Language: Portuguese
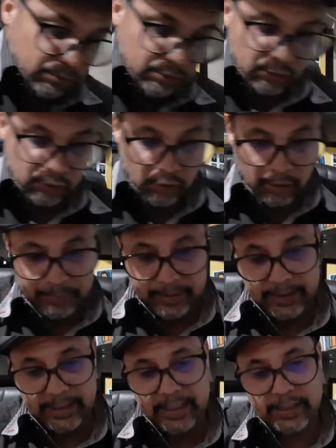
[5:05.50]
muito top.
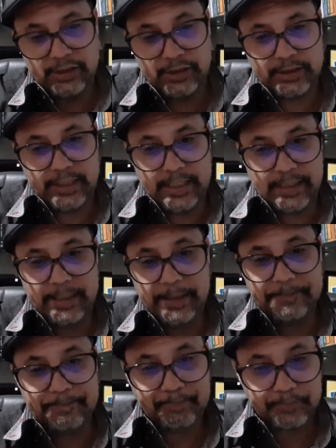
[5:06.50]
E aqui a gente tem aqui
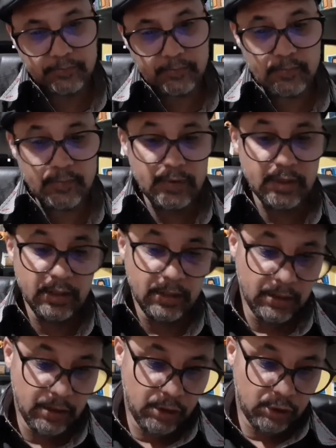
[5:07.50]

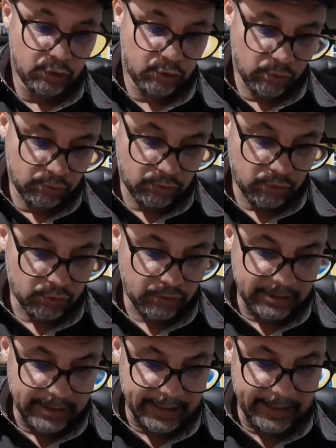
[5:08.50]
todos os
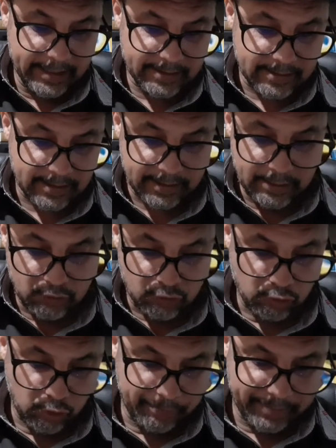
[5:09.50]
endereços aqui,
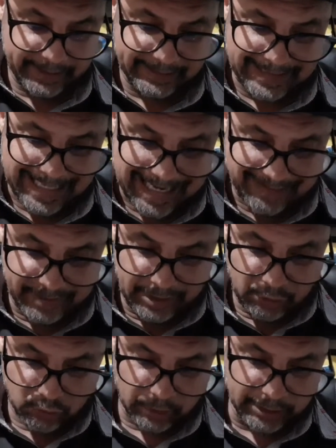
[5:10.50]
compras
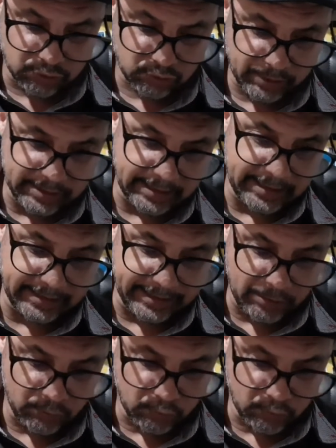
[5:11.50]
Averino Coleções, aqui tem um